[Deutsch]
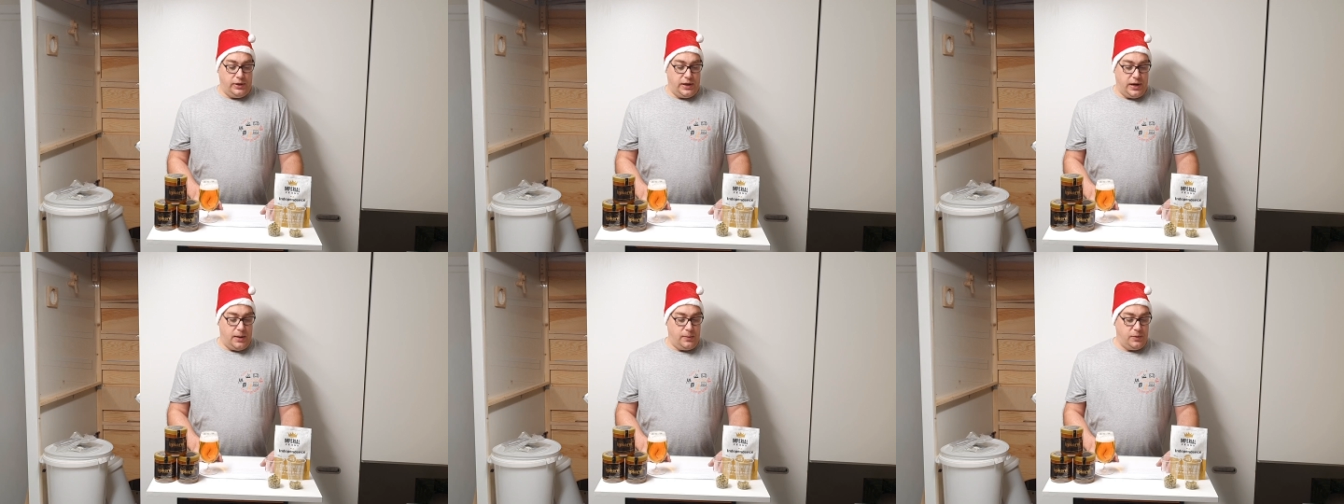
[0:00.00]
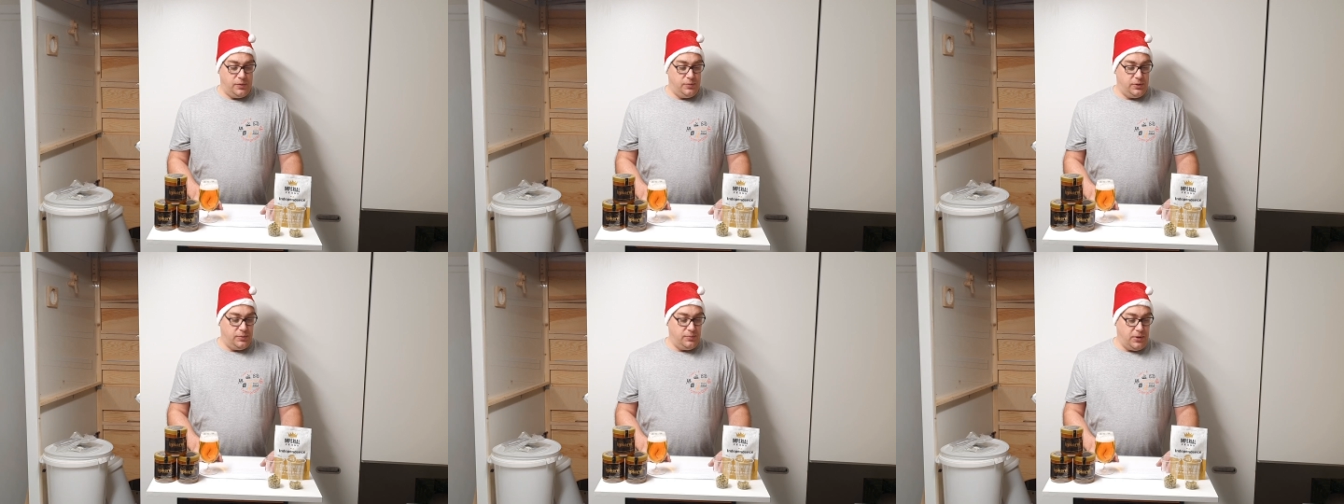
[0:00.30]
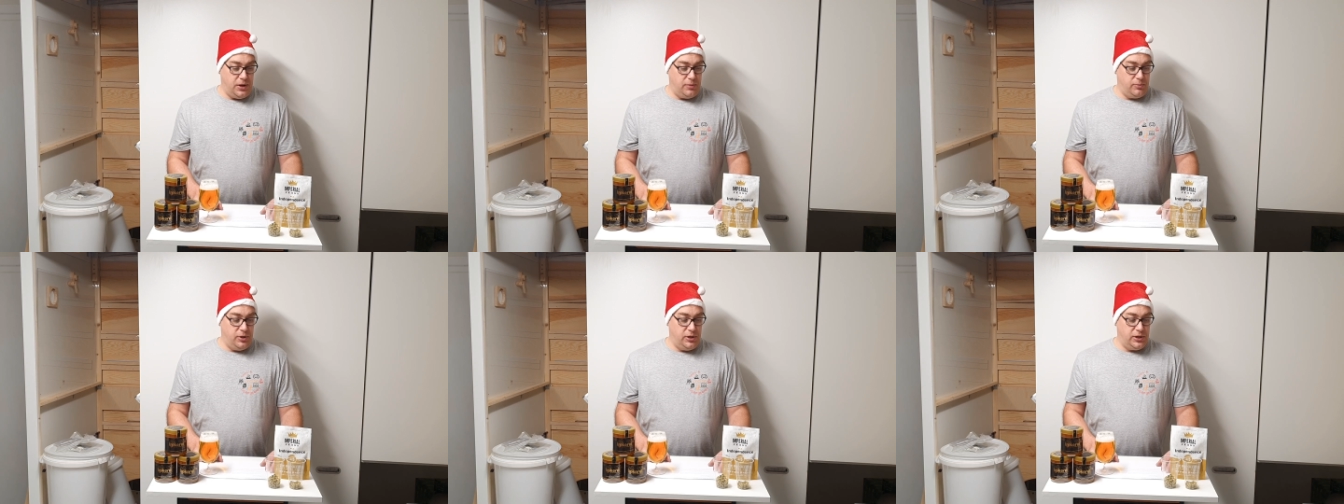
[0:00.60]
dann habe ich mich
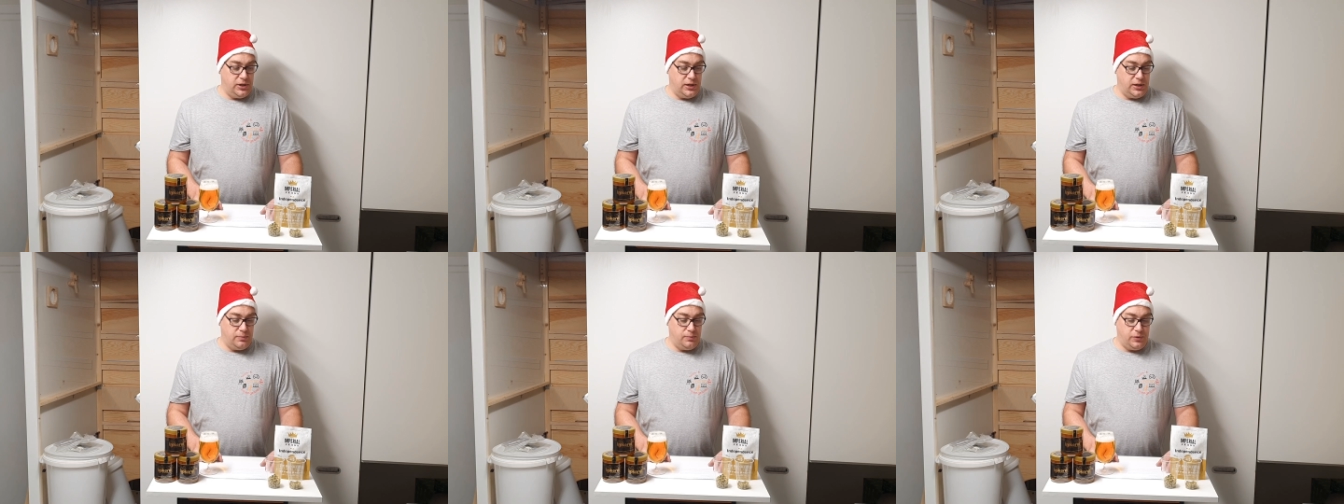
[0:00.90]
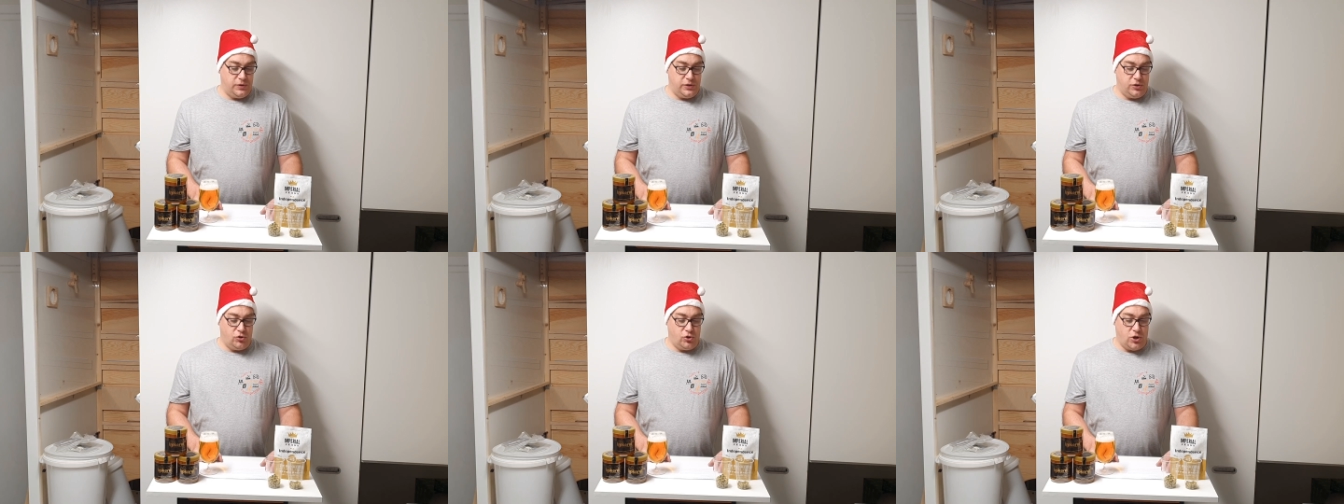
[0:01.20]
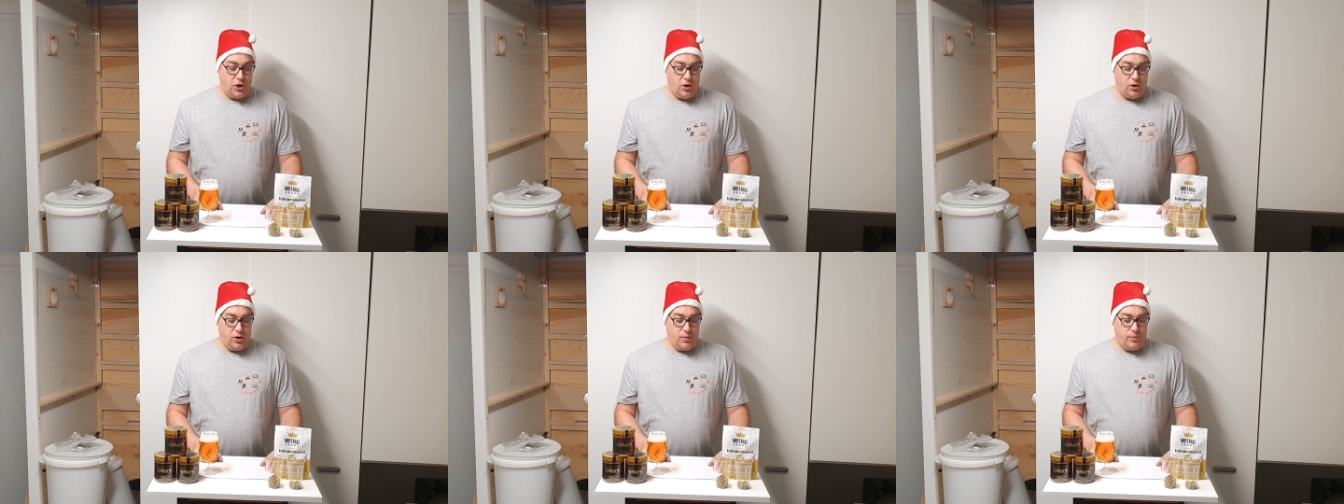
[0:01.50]
mal im Internet ein bisschen
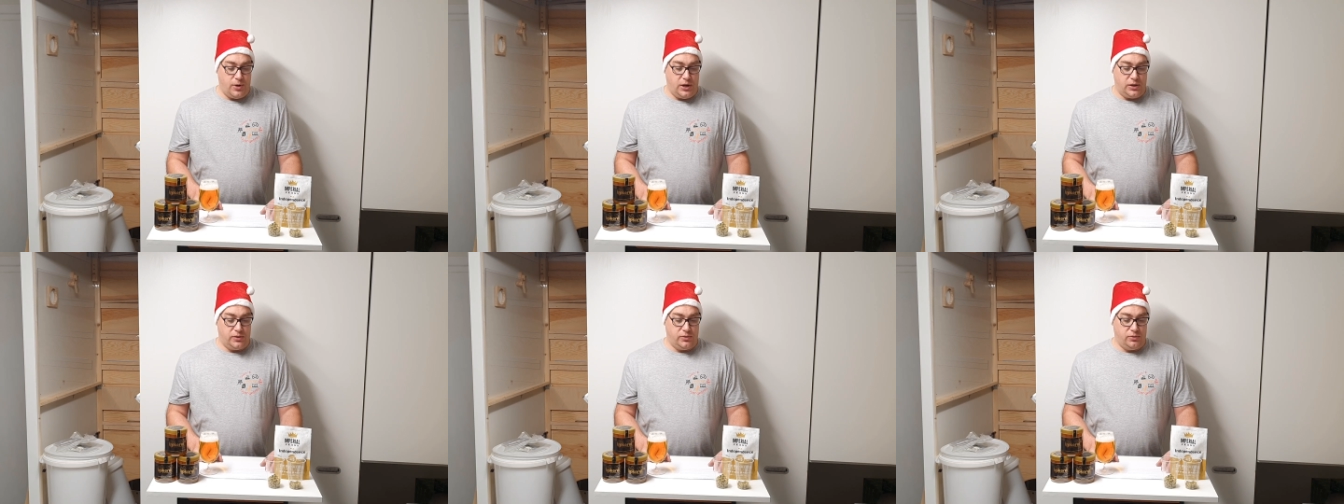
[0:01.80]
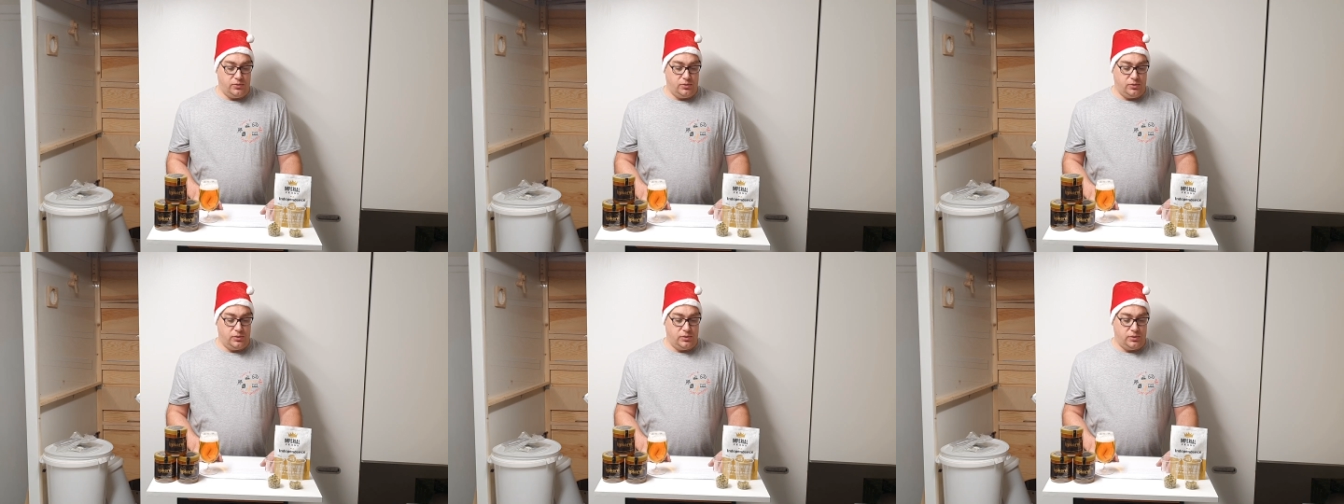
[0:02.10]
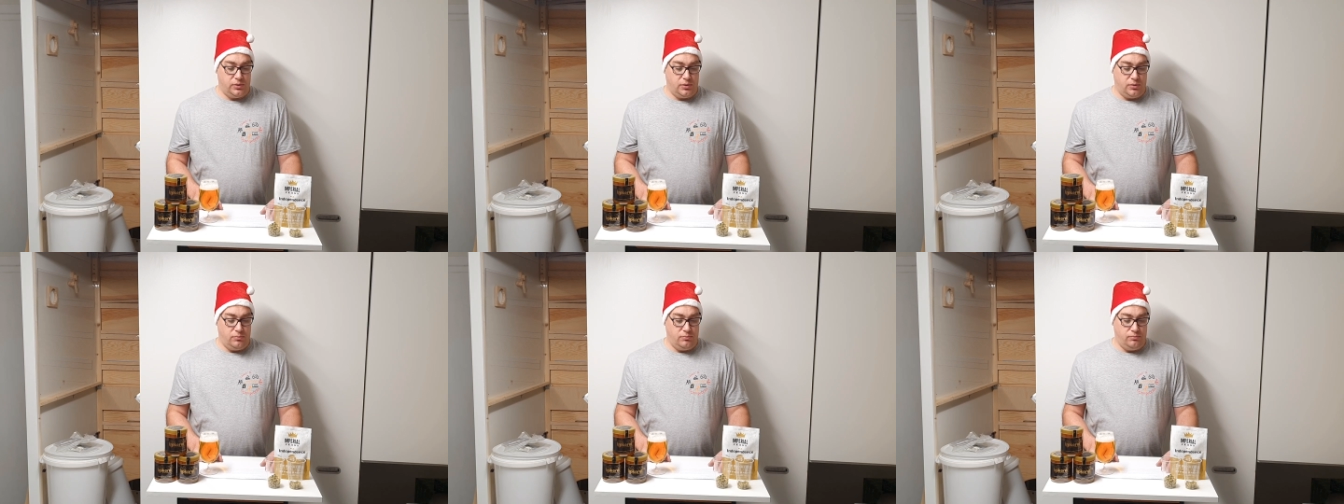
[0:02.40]
schlau gemacht
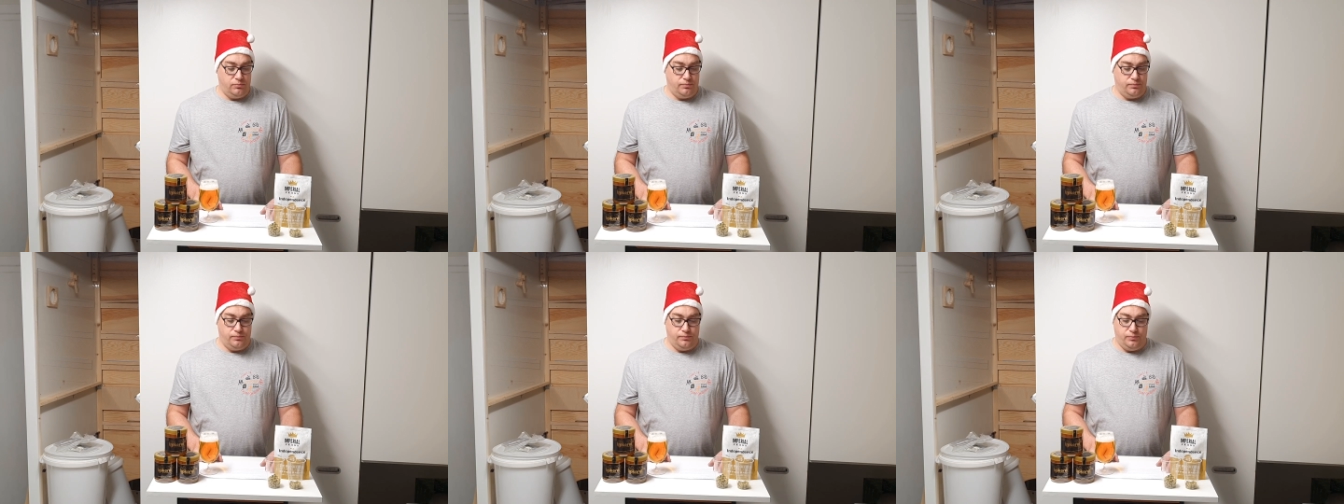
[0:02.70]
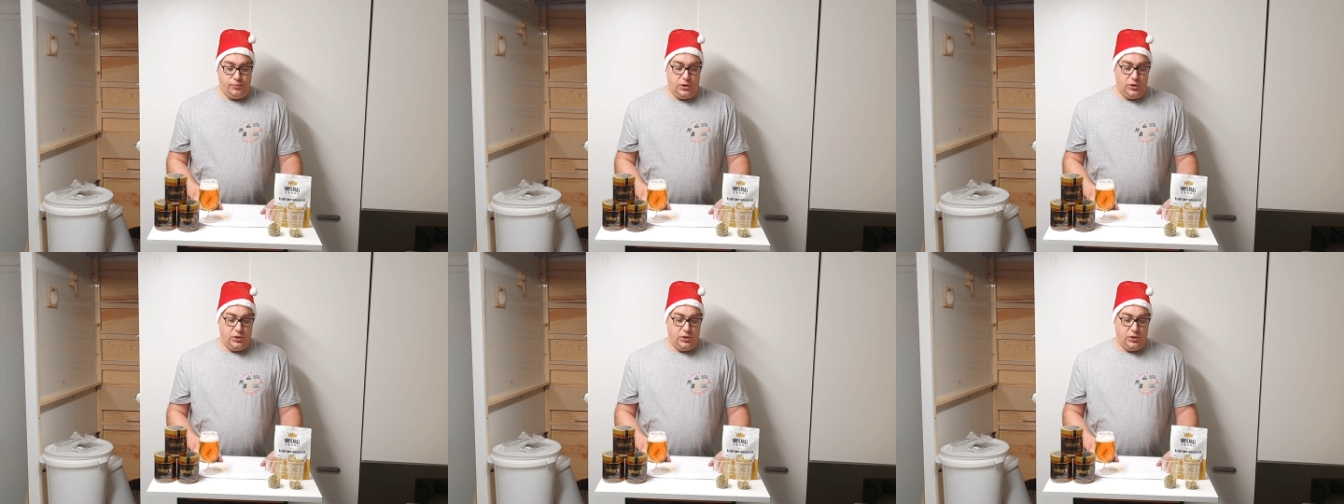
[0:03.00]
und ähm,